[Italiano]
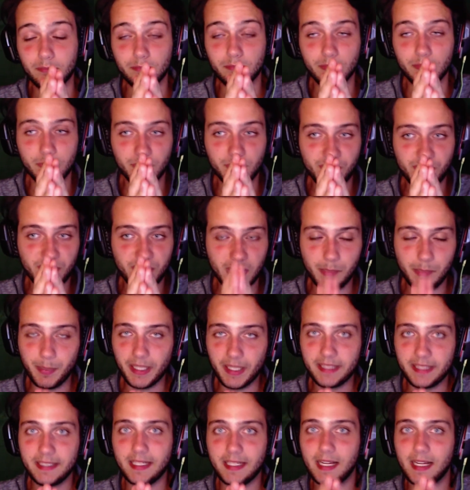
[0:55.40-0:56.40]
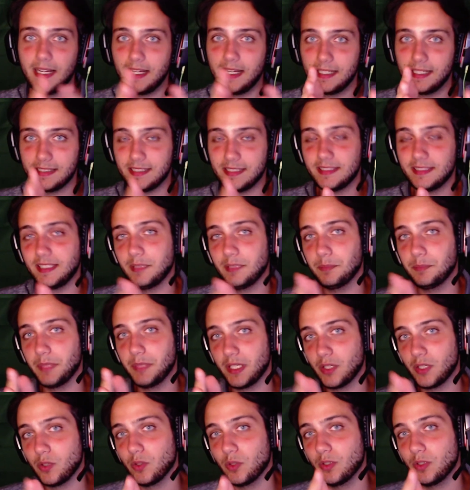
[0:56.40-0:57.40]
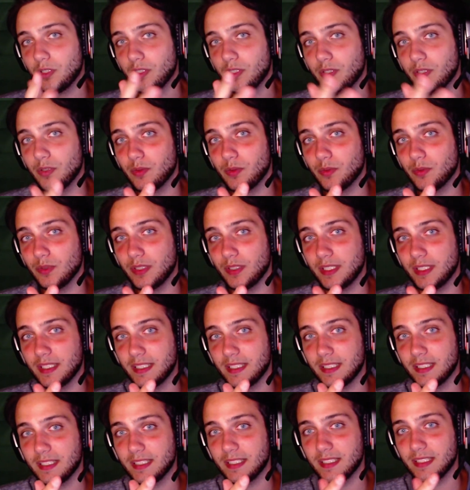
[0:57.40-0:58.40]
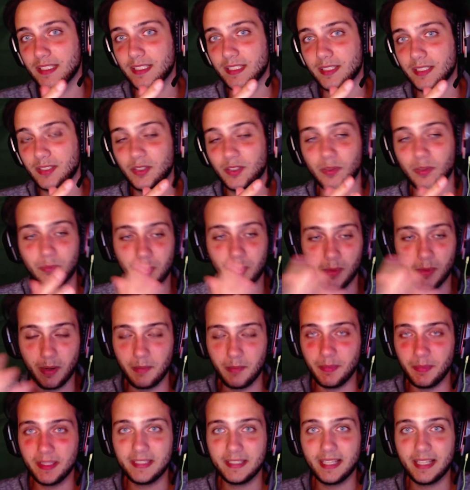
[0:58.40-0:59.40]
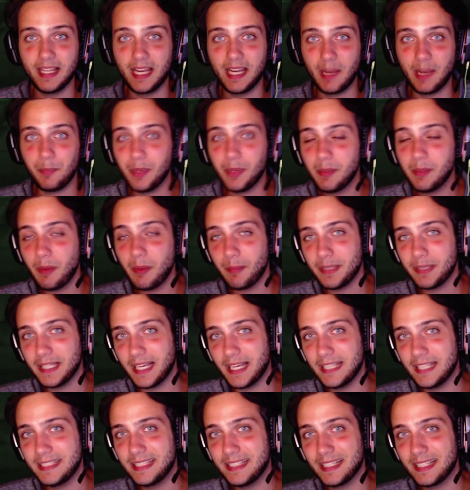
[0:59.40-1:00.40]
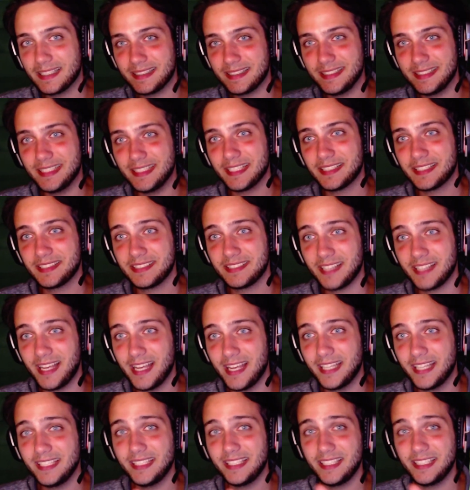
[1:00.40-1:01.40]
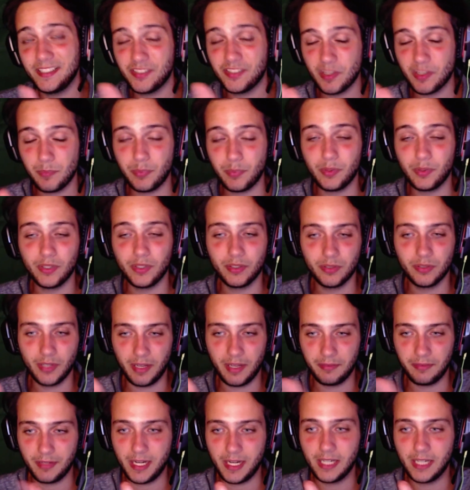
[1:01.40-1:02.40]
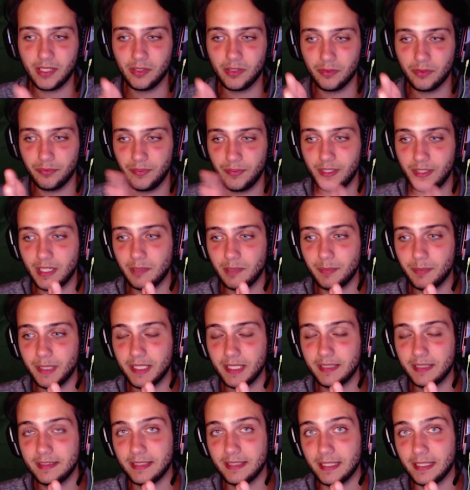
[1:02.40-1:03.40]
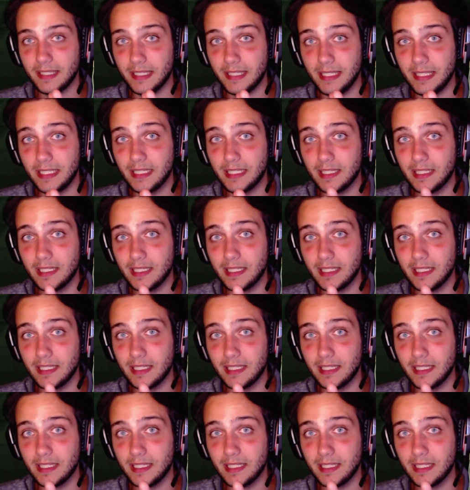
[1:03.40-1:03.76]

si ripartirà a settembre con, un, eh, con probabilmente la prima medaglia tier 6 in Giappone avranno finalmente il,